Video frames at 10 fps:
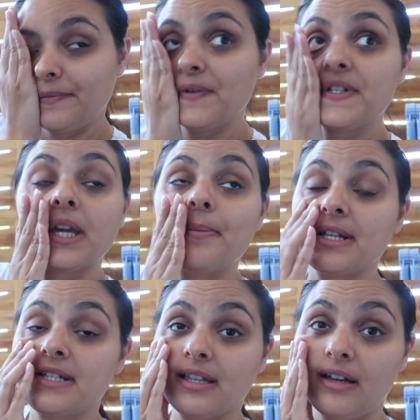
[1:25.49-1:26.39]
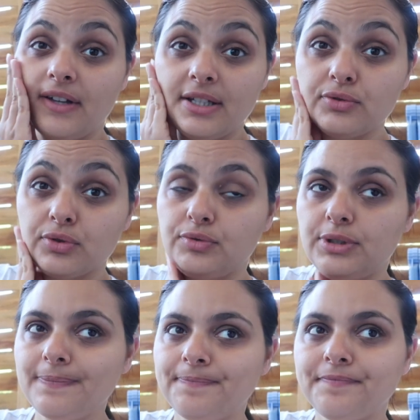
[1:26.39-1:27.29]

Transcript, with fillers: Je chéri est parti travailler aujourd'hui.